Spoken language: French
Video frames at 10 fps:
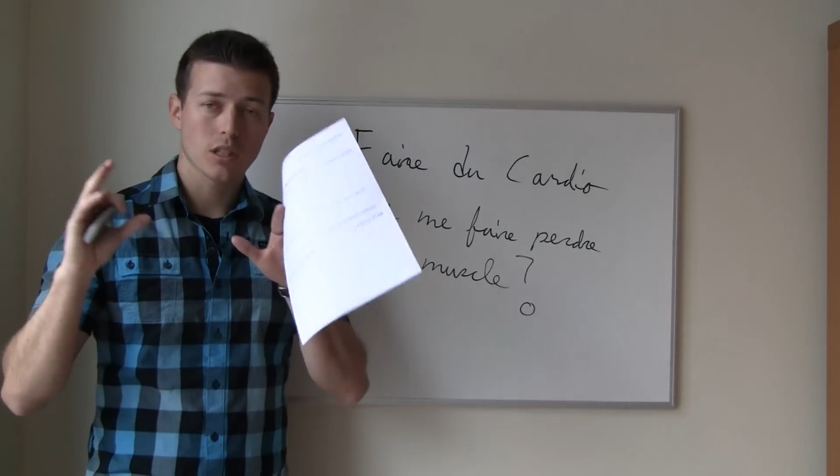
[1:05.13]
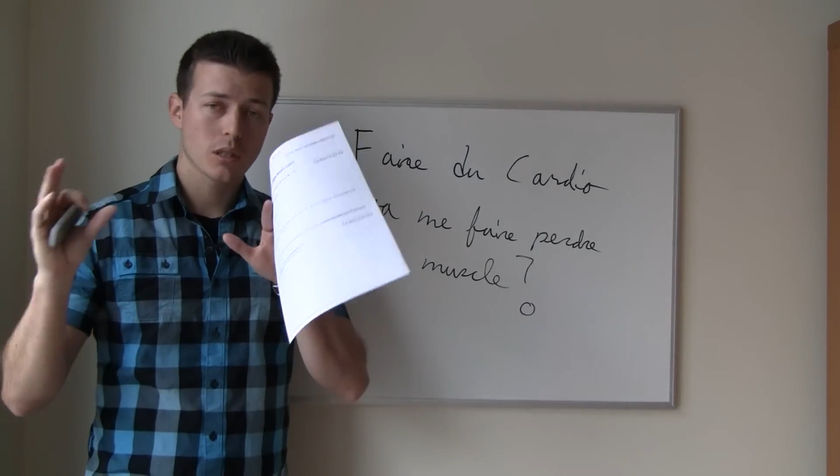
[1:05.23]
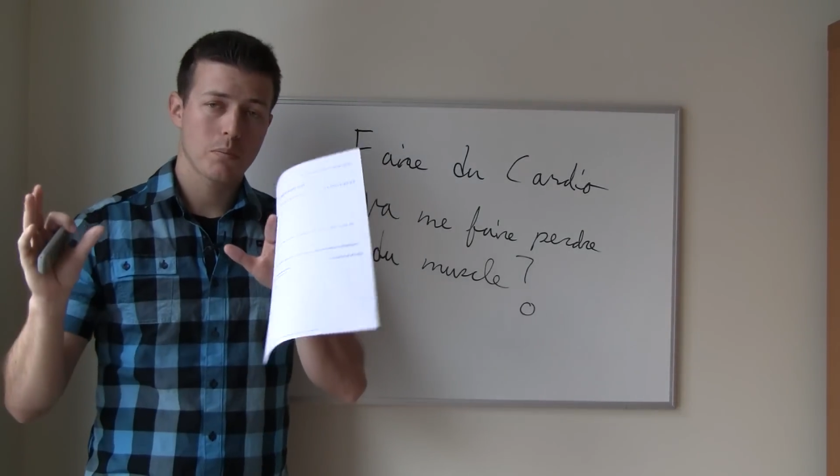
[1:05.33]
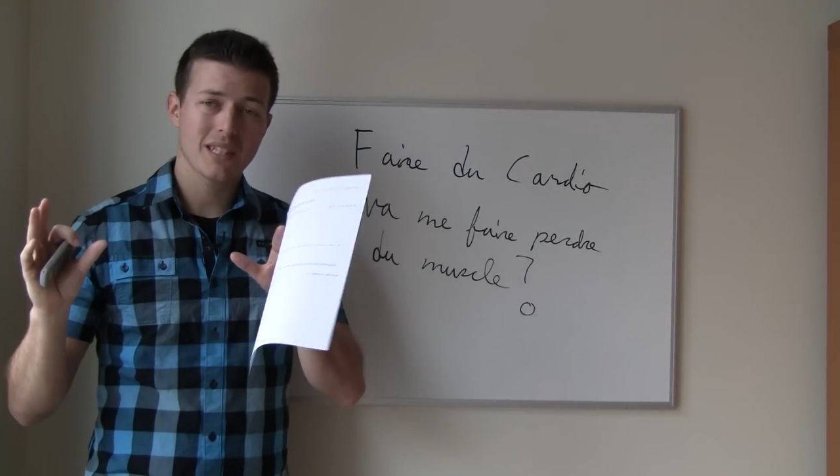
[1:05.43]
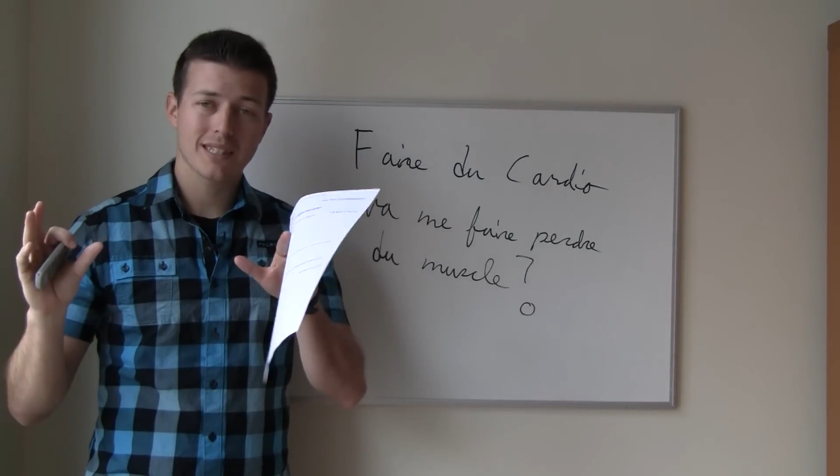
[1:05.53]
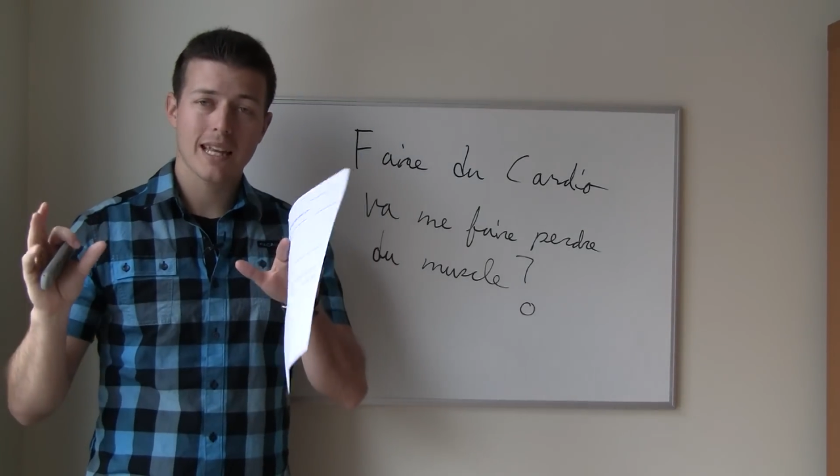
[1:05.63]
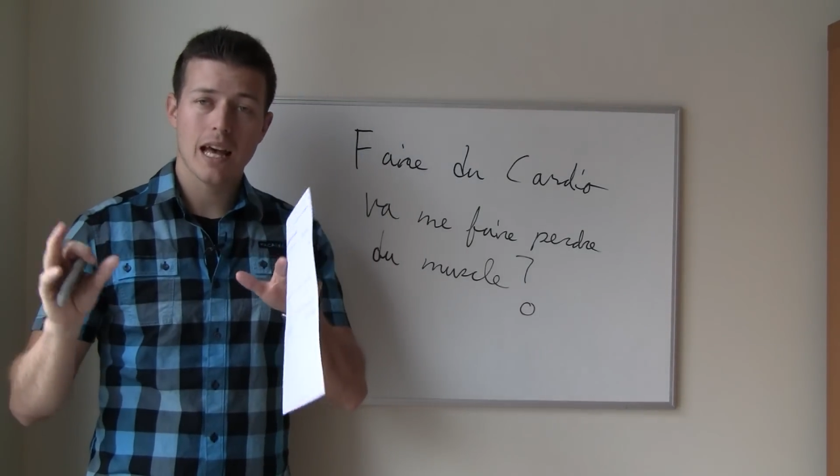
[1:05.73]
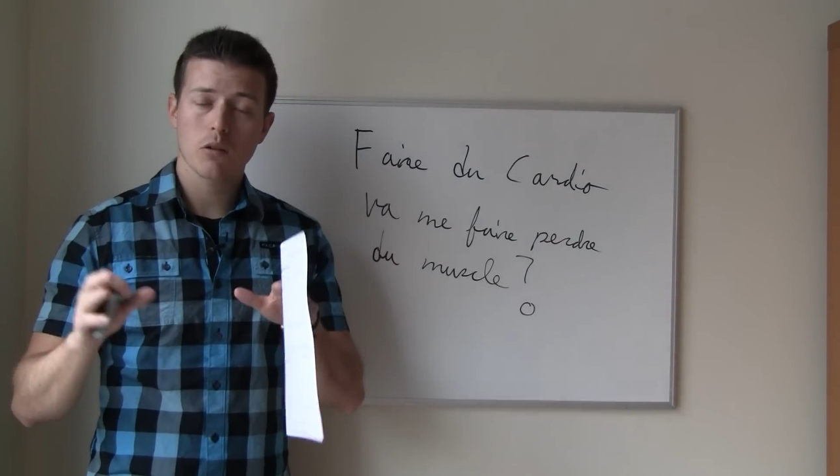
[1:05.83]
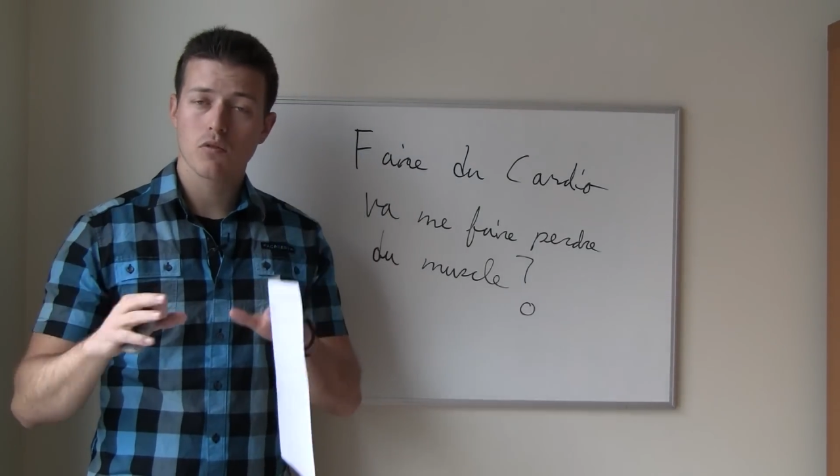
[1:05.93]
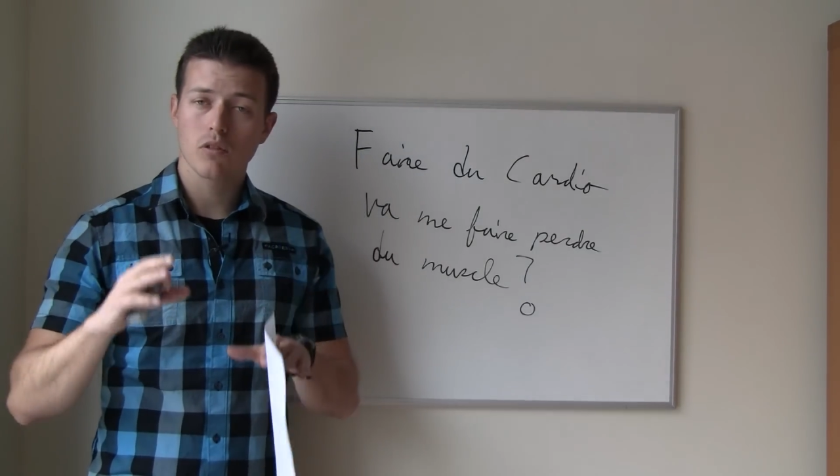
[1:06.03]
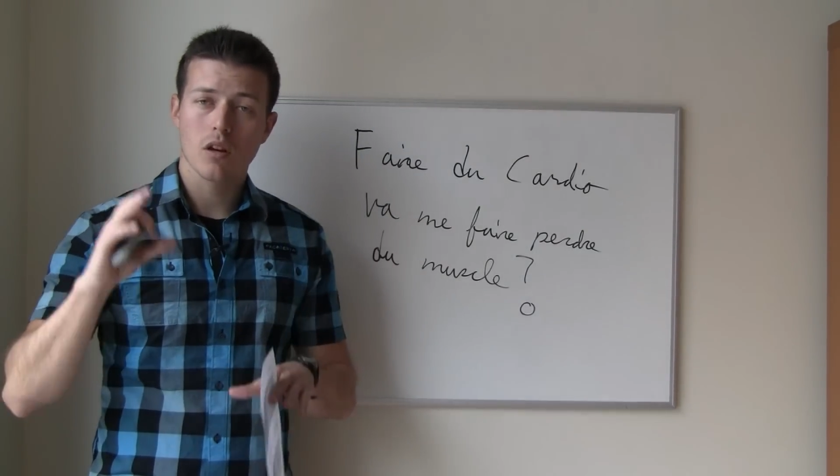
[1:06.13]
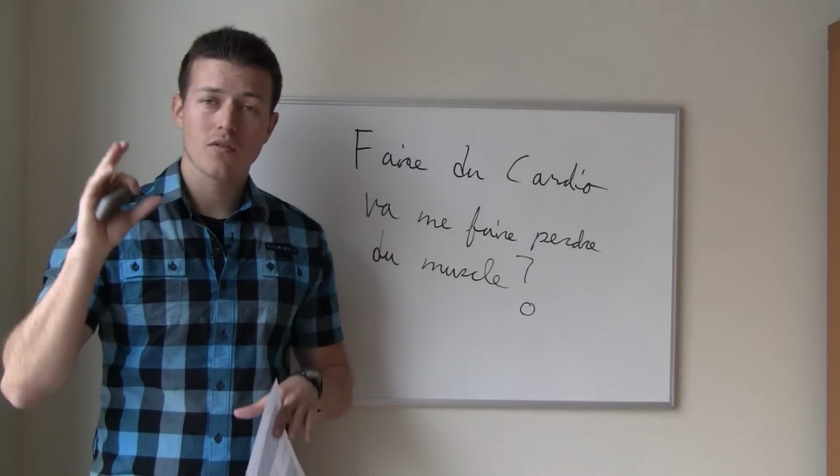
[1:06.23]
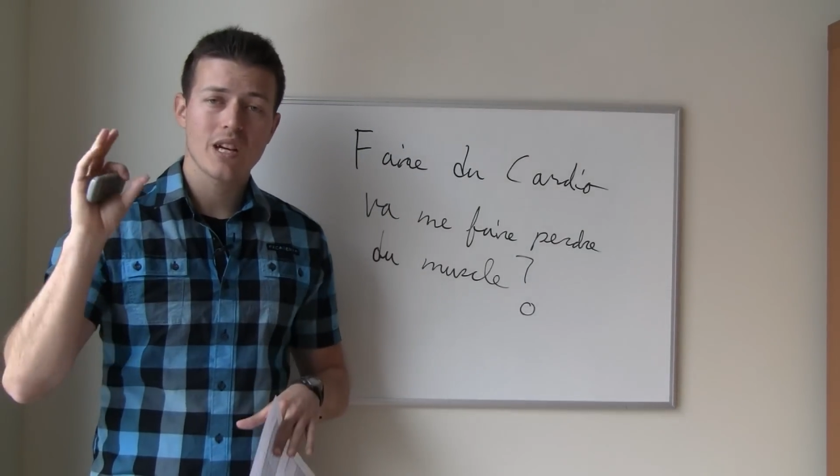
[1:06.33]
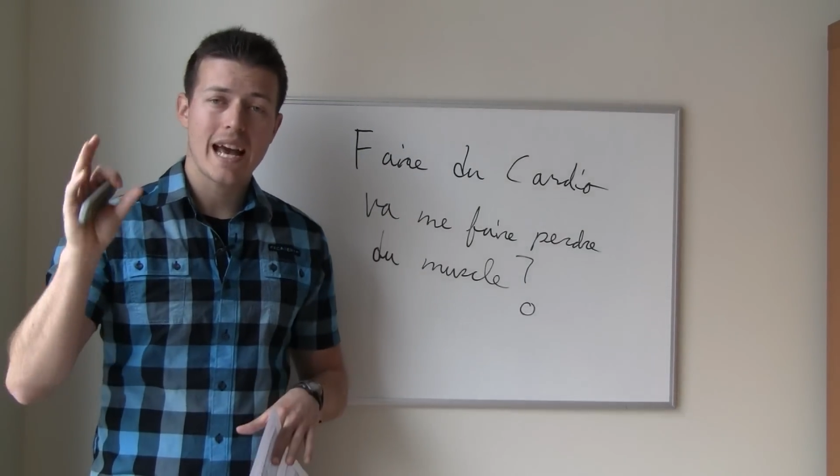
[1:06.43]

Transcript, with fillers: spéciale où vous devez